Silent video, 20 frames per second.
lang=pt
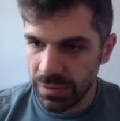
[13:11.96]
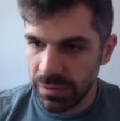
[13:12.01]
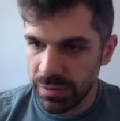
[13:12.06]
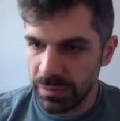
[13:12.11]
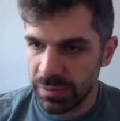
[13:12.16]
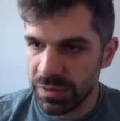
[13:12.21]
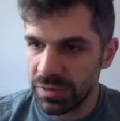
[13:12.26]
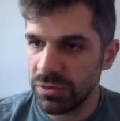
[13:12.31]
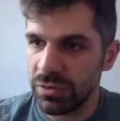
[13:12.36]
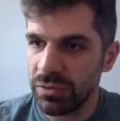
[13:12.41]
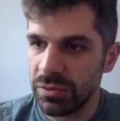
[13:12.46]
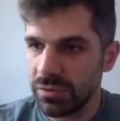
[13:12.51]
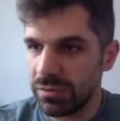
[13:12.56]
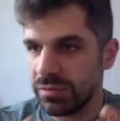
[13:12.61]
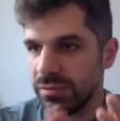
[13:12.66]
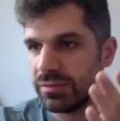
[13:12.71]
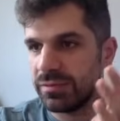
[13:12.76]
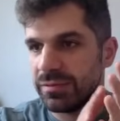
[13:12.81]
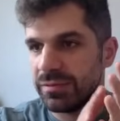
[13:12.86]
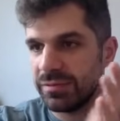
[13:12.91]
Mandou
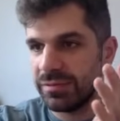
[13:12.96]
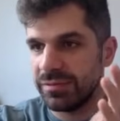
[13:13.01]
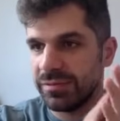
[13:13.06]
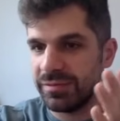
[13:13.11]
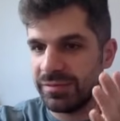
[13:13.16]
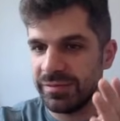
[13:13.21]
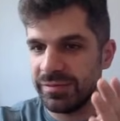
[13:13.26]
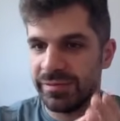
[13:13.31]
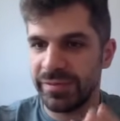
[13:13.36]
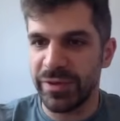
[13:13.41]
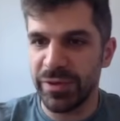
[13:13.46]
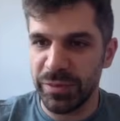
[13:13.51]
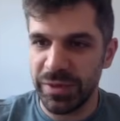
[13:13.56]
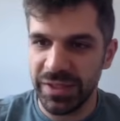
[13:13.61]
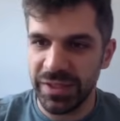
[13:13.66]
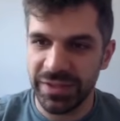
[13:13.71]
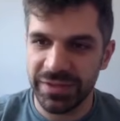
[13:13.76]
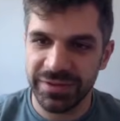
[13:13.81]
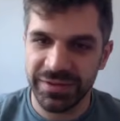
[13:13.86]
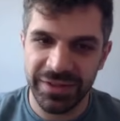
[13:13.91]
um
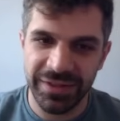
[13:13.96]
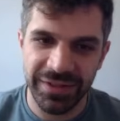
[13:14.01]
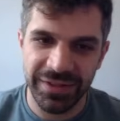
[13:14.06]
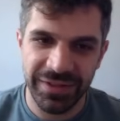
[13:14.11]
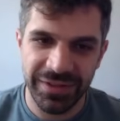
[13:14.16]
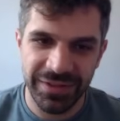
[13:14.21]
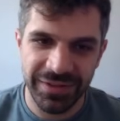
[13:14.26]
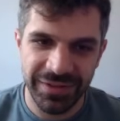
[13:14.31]
palminhas aqui.